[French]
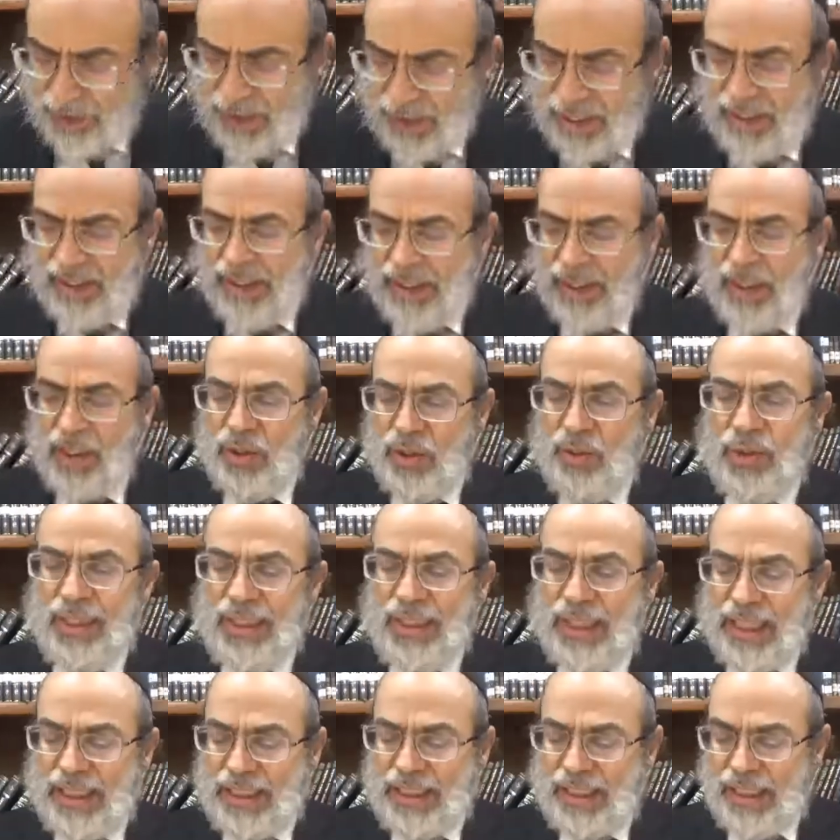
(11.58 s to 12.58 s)
restait les trois
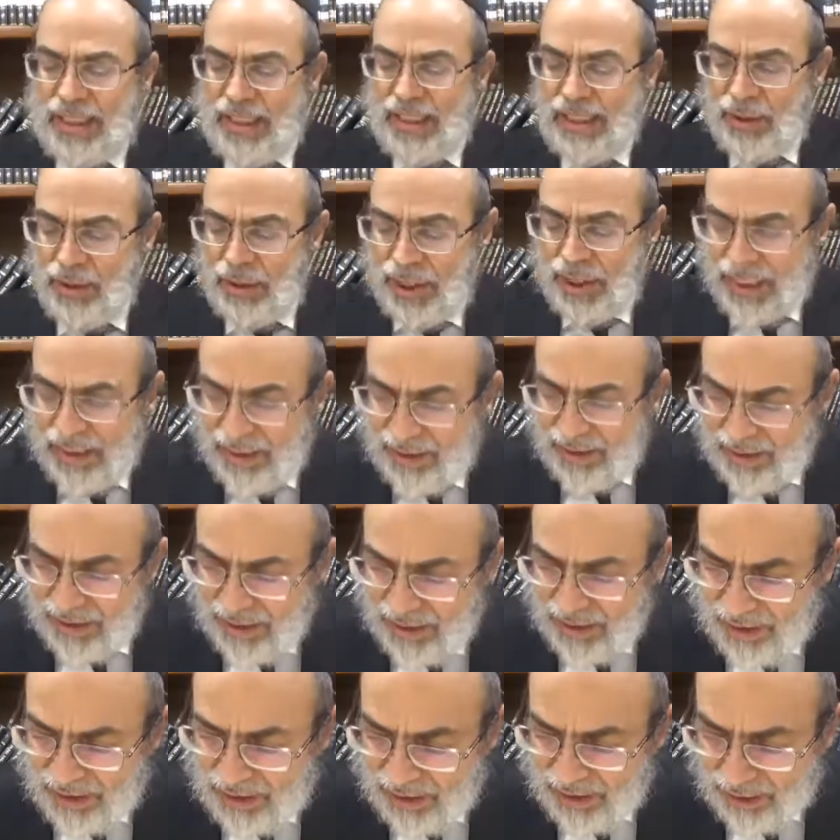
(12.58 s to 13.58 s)
dernières lignes de Ain
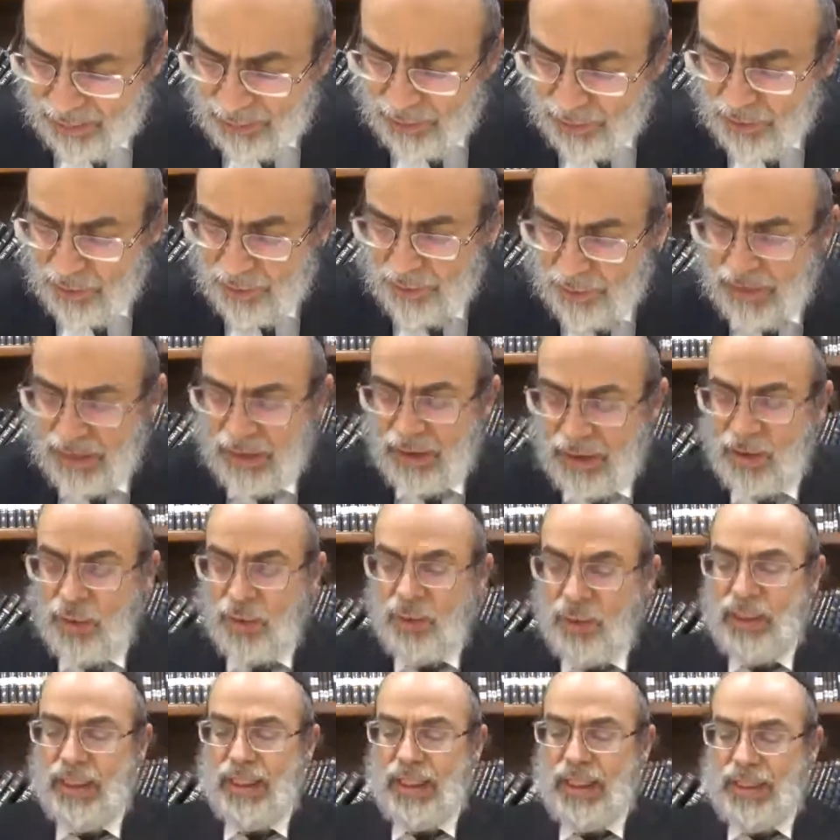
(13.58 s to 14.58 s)
Dalet Amud
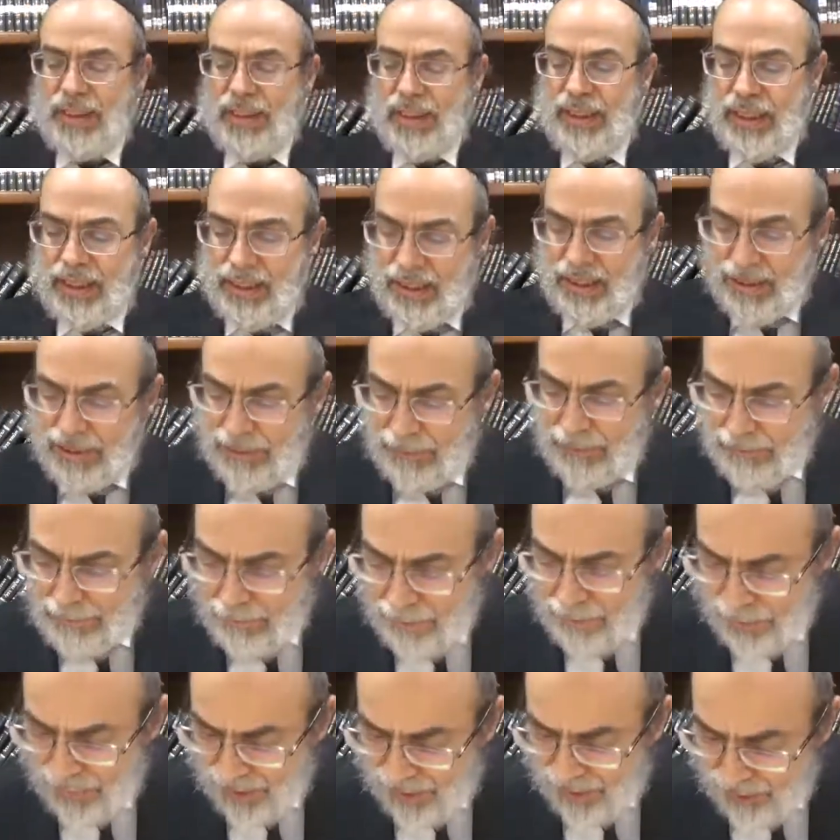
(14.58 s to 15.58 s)
trois dernières lignes.
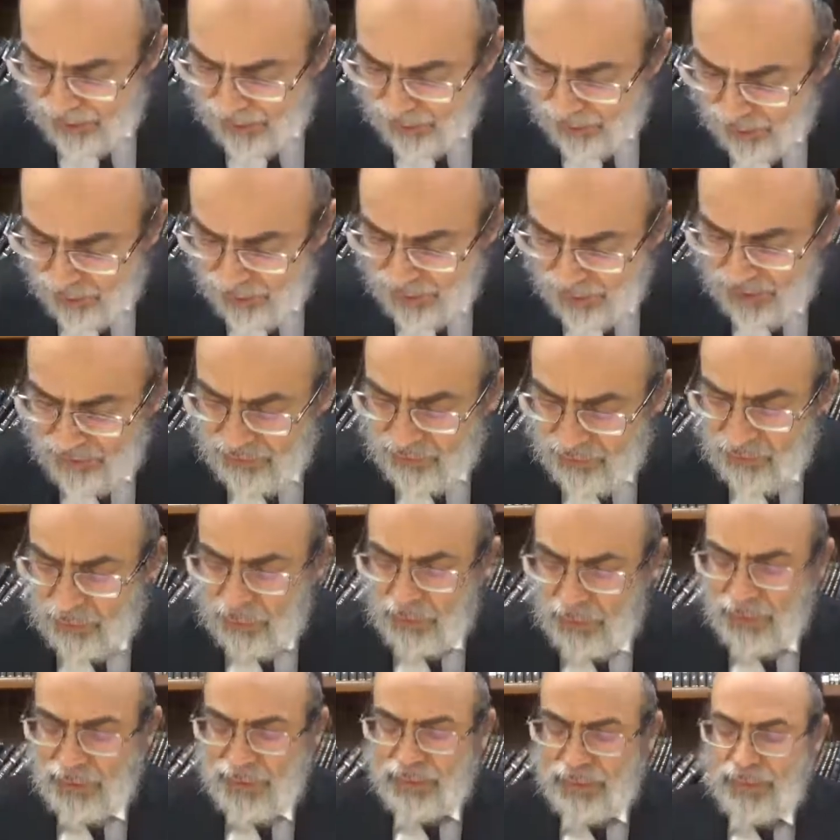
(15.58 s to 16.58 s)
On a
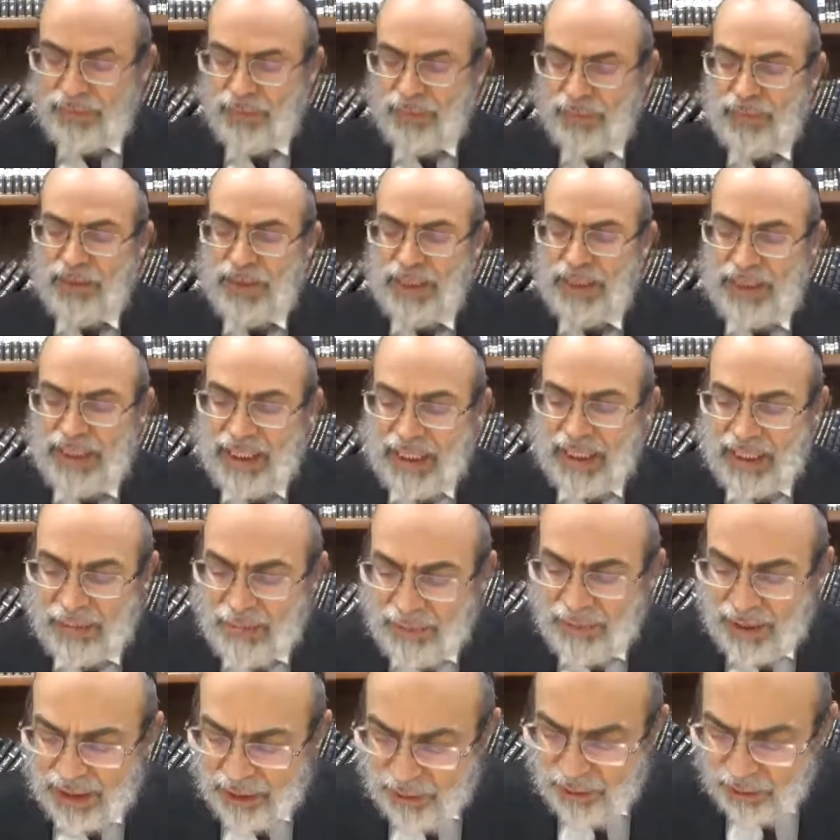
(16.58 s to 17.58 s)
vu hier
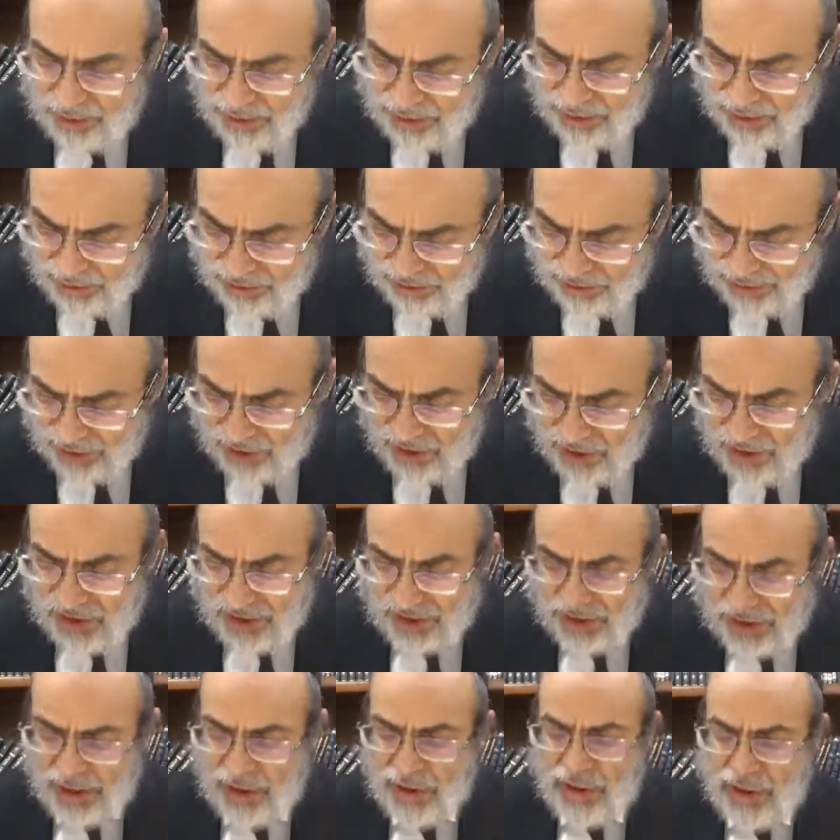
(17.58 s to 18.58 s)
Mahlok dans Rish
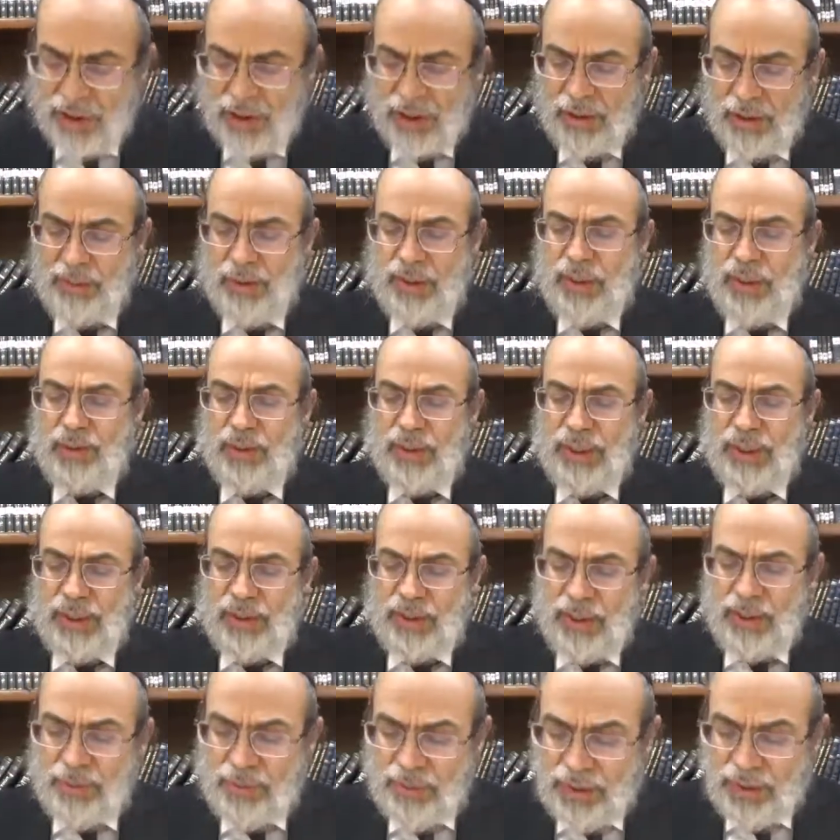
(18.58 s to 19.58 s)
Lakish, Rabbi
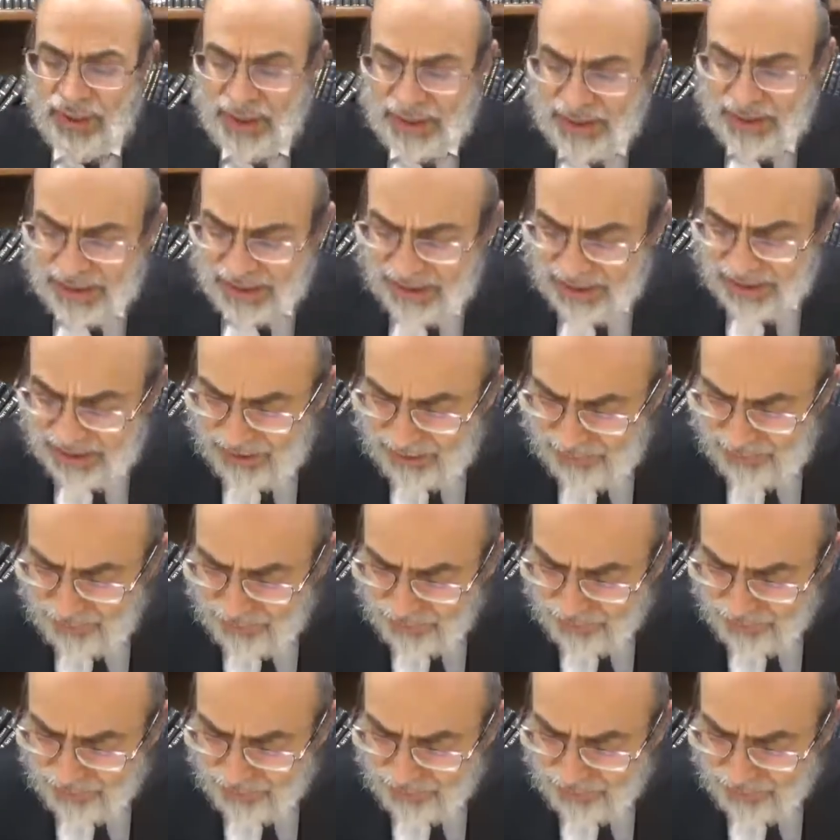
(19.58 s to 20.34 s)
Hanan,